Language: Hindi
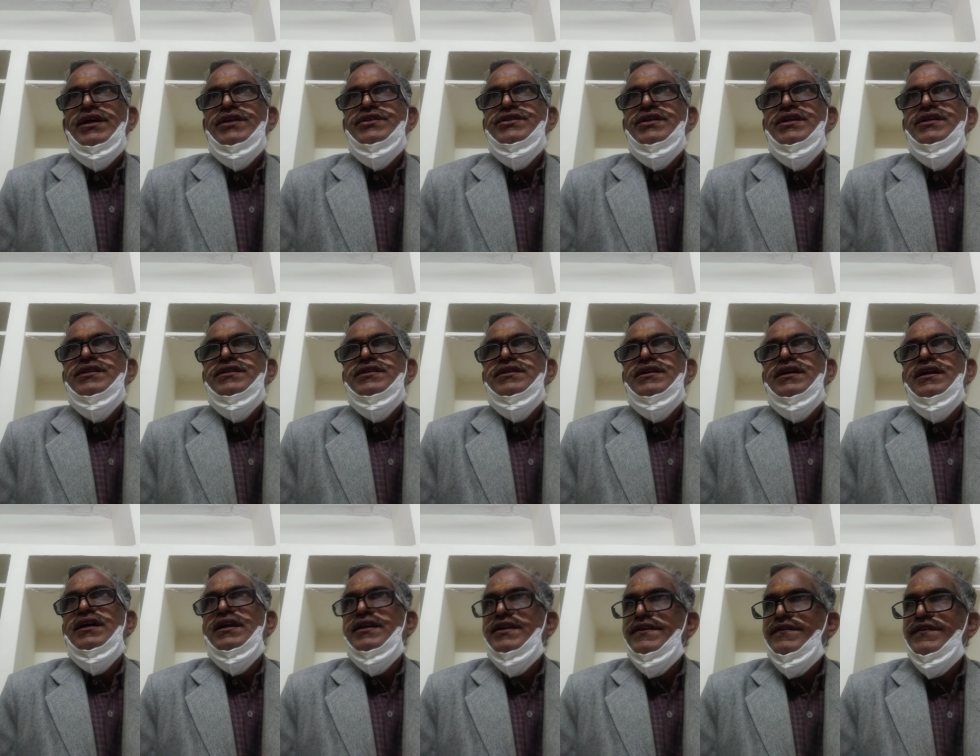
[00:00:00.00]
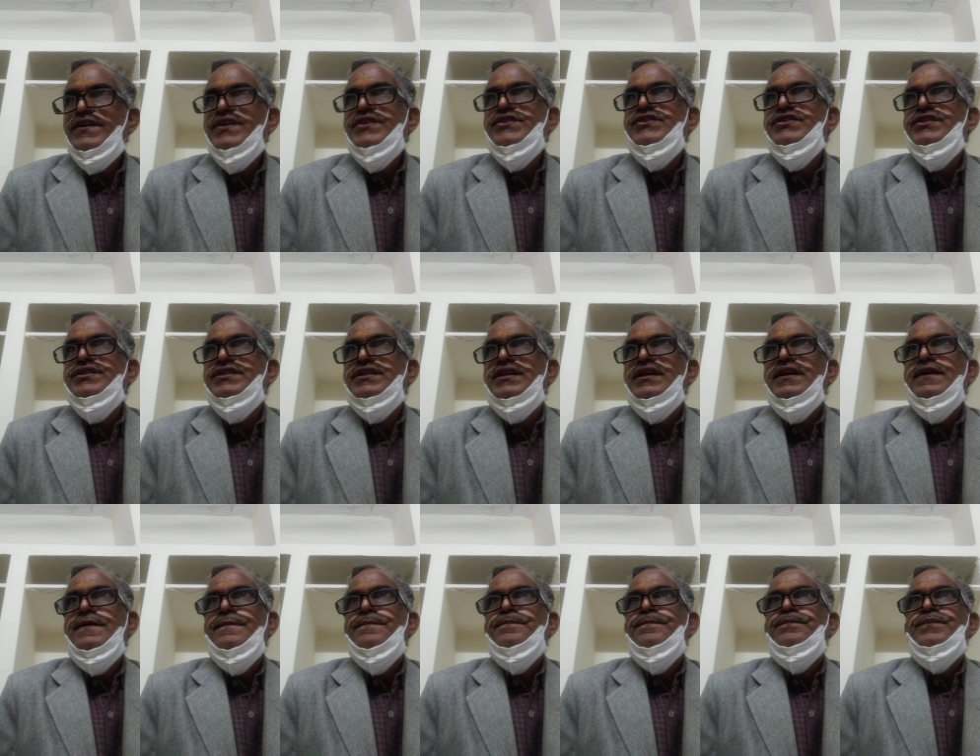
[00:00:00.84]
एजेंट डिफरेंट चीज़
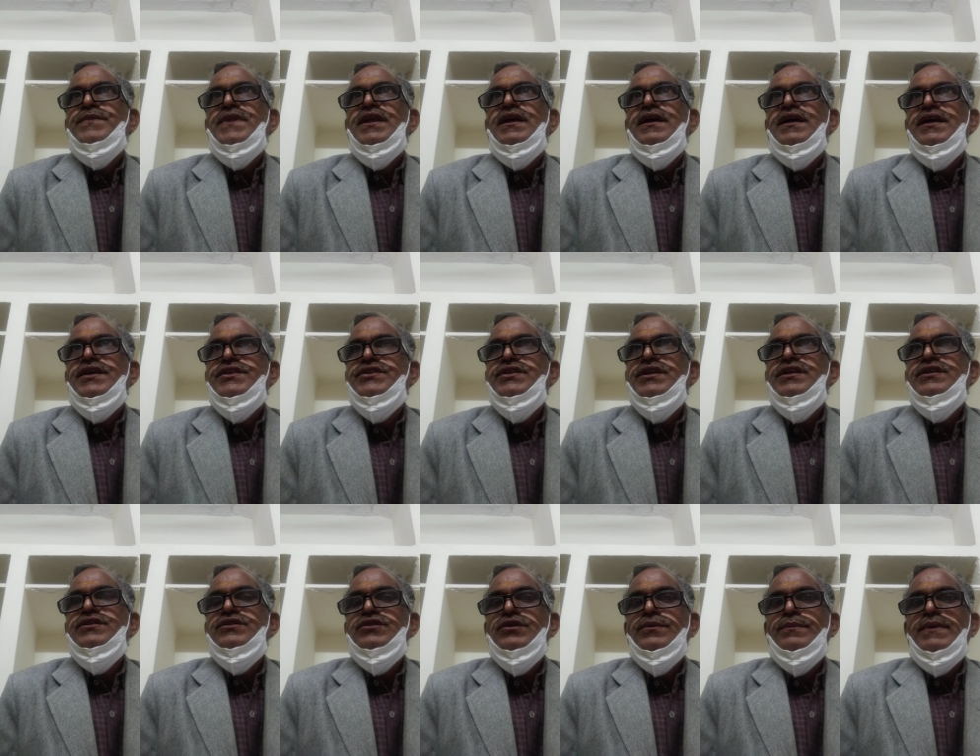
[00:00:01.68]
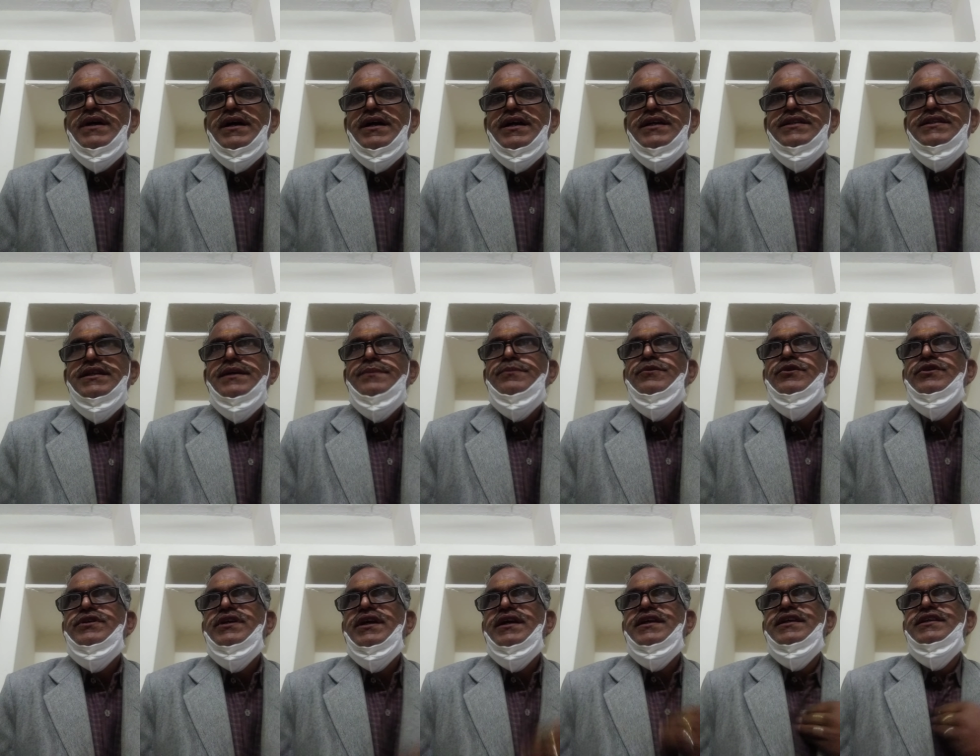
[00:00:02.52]
है एजेंट तो बाकायदा
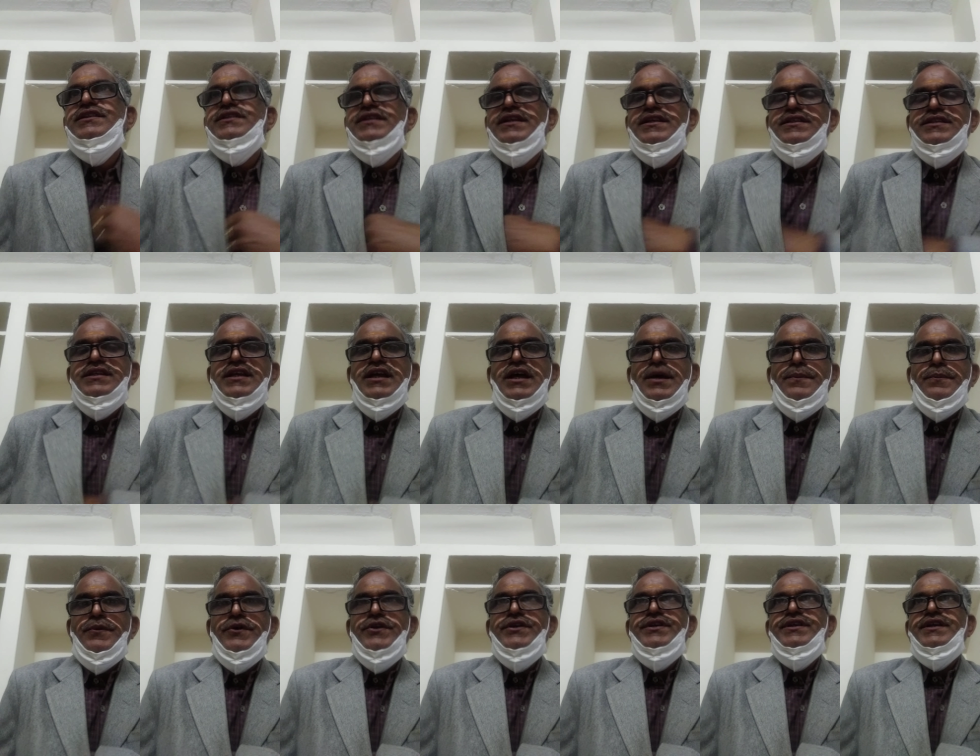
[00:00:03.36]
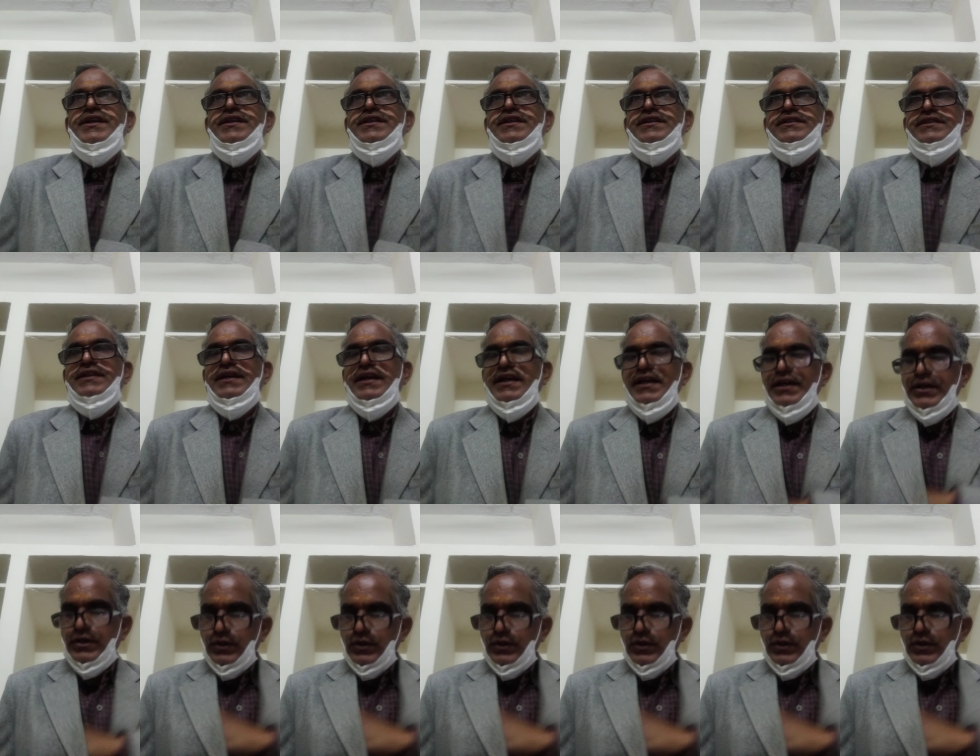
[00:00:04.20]
मुखिया की तरह से अपॉइंट किया जाता है